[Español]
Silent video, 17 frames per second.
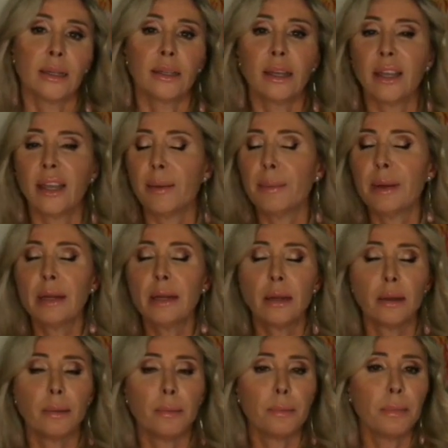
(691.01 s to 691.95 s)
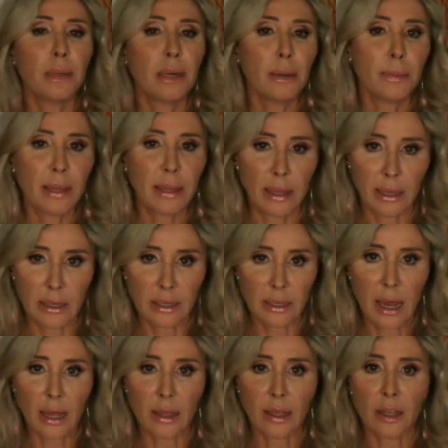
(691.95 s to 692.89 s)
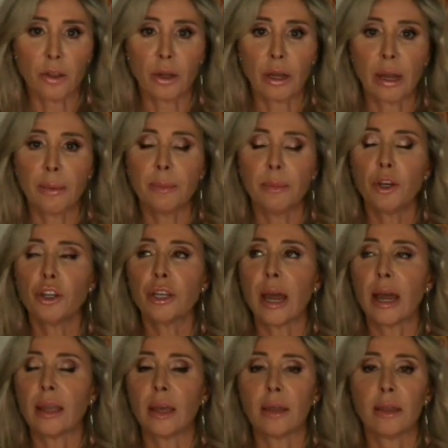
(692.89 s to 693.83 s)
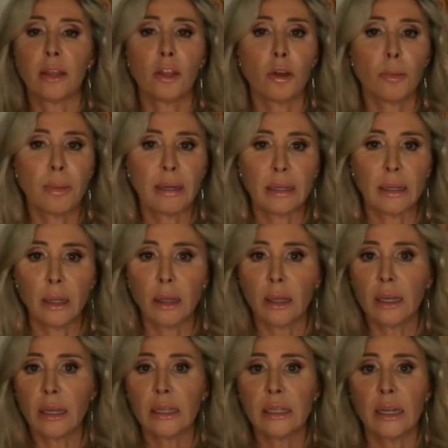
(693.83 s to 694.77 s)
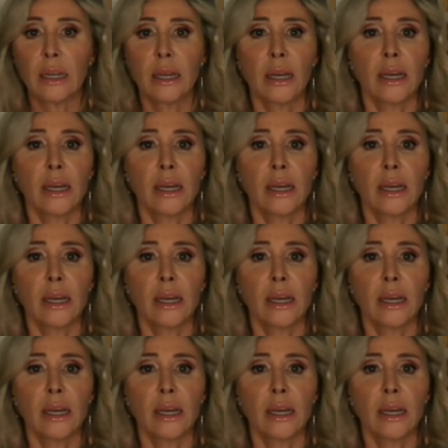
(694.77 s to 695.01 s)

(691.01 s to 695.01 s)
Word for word: Te llaman mil veces haciendo cambios, añadiendo matices,